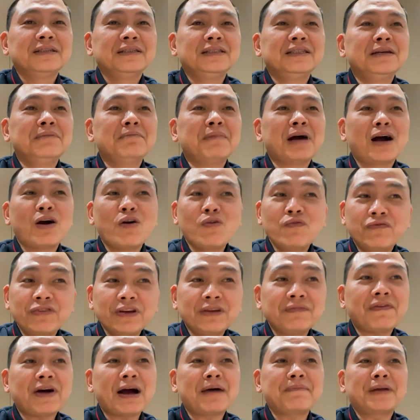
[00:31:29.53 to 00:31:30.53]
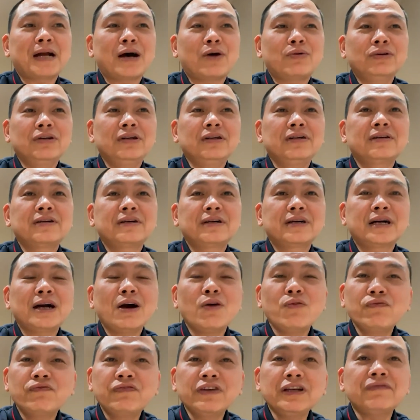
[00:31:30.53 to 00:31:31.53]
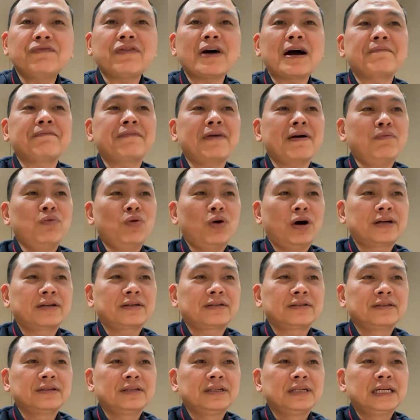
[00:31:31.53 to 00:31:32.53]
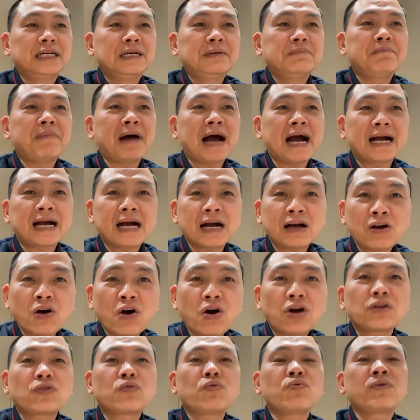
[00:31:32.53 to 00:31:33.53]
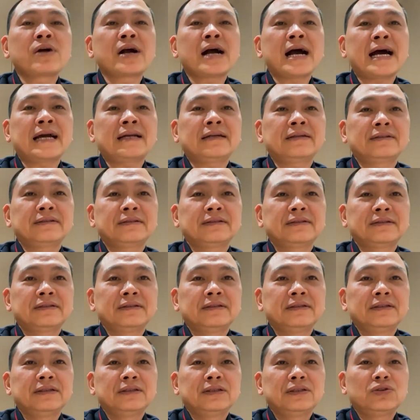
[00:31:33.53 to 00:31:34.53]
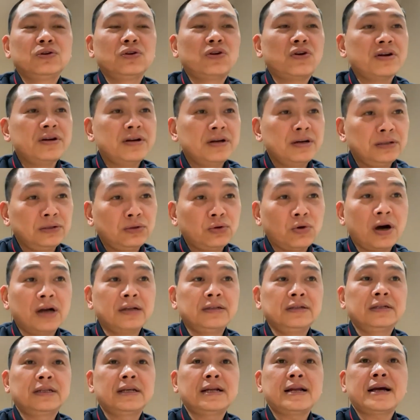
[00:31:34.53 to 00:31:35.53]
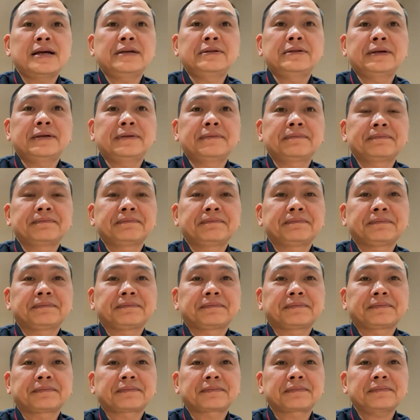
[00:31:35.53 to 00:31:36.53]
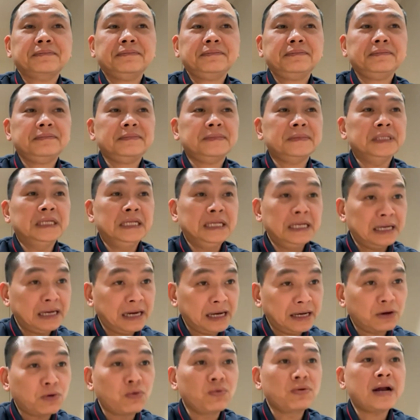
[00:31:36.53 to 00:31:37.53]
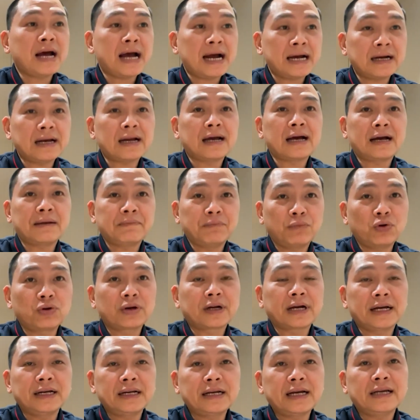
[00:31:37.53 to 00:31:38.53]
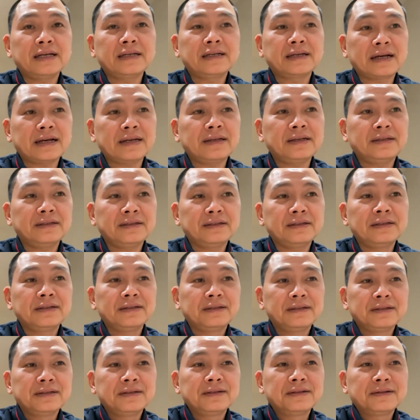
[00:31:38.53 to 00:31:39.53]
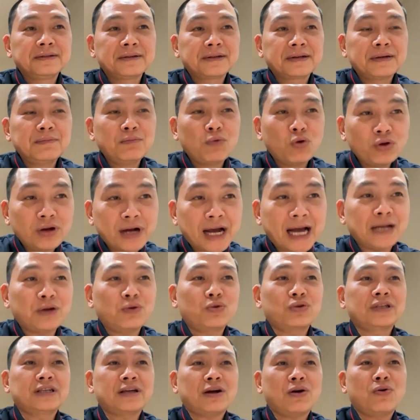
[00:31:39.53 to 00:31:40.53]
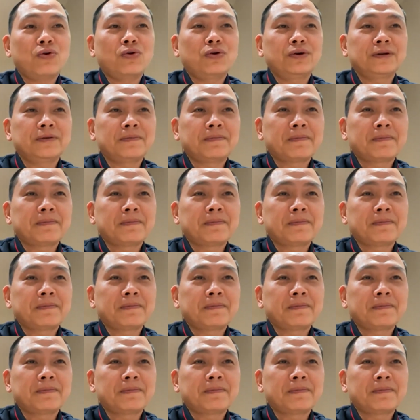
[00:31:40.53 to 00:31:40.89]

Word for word: Nhưng mà không vi phạm đạo đức, không vi phạm pháp luật, mà các con cũng can. Tôi nói đơn thuần như thế này thôi. Hiện nay cũng đang là một cái bối cảnh của xã hội.